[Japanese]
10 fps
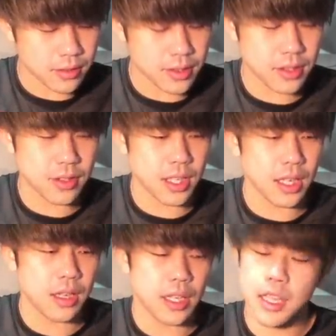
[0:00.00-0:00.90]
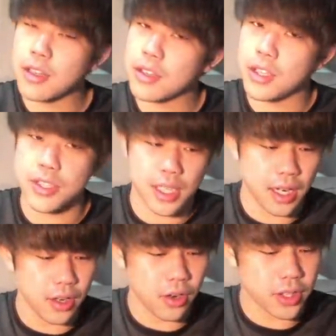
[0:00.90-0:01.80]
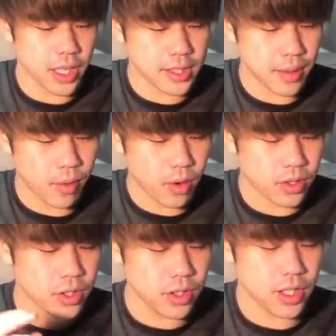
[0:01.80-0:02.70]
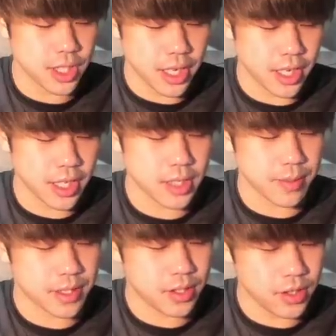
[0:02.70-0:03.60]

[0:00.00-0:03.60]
普通にキング起動されるようなやつでも注意しながら出せば強